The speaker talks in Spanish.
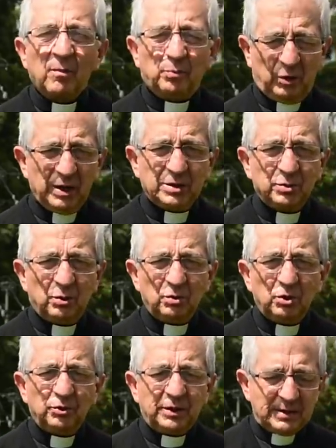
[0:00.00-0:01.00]
Por eso
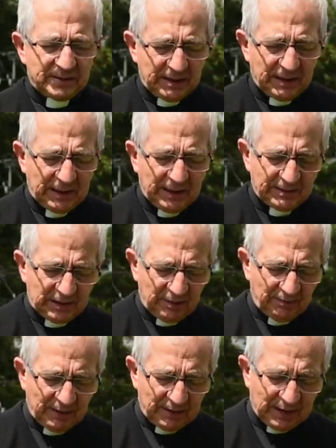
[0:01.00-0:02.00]
lo dice en el
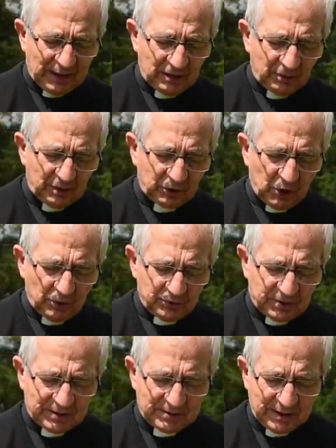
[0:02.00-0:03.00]
Evangelio
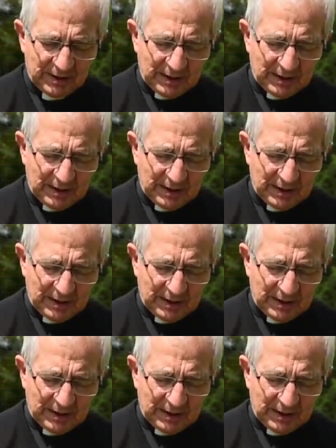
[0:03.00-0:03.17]
entonces,